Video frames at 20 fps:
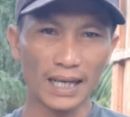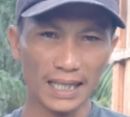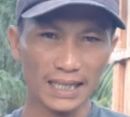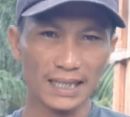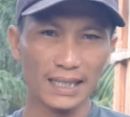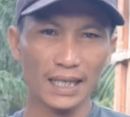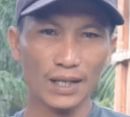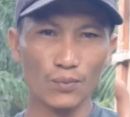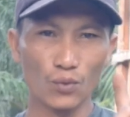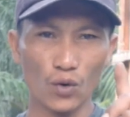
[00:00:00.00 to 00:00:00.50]

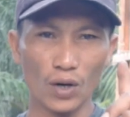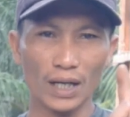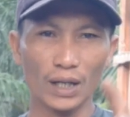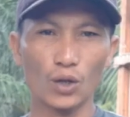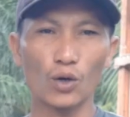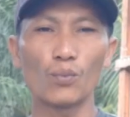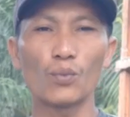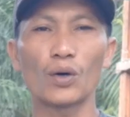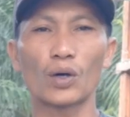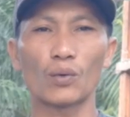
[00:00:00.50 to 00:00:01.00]

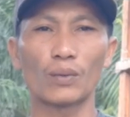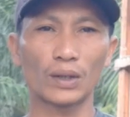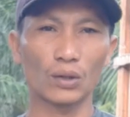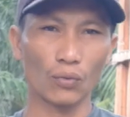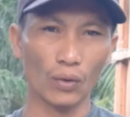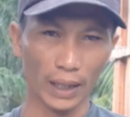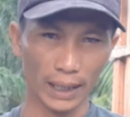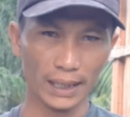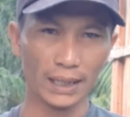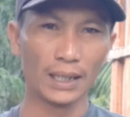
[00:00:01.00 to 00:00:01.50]
Assalamualaikum
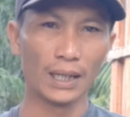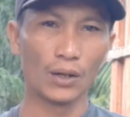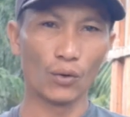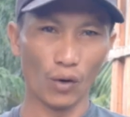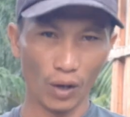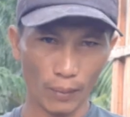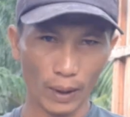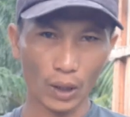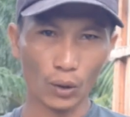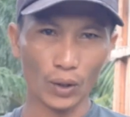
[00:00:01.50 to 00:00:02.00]
warahmatullahi
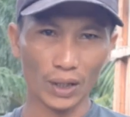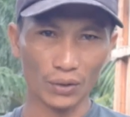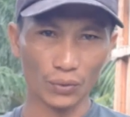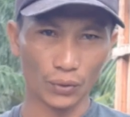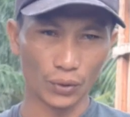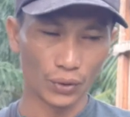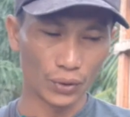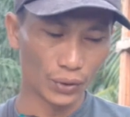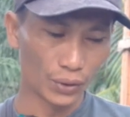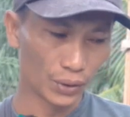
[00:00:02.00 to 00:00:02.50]

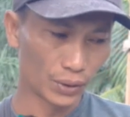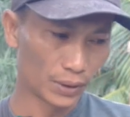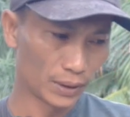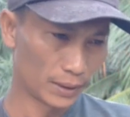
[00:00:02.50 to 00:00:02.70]
wabarakatuh.